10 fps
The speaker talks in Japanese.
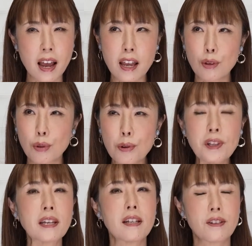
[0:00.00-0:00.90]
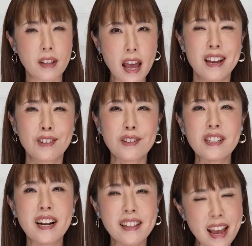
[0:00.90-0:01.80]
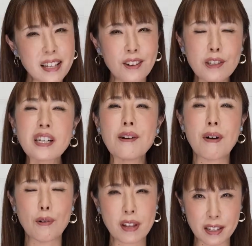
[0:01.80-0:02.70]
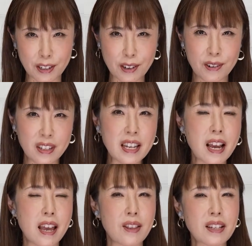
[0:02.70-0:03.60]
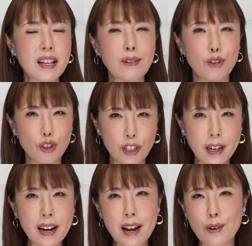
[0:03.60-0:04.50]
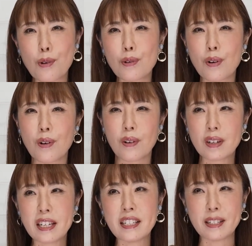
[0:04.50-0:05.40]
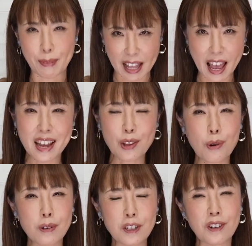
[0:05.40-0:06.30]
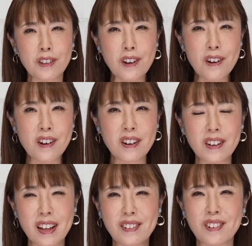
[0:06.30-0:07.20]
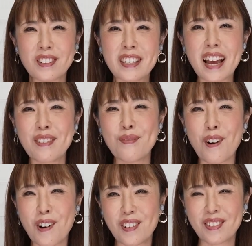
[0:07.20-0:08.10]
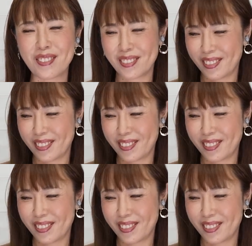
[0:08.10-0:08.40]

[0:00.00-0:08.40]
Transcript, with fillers: えーと、豊崎ですねそちらでお時間は同じように、えーと朝の10時から午後の1時までトークショーとあのサイン本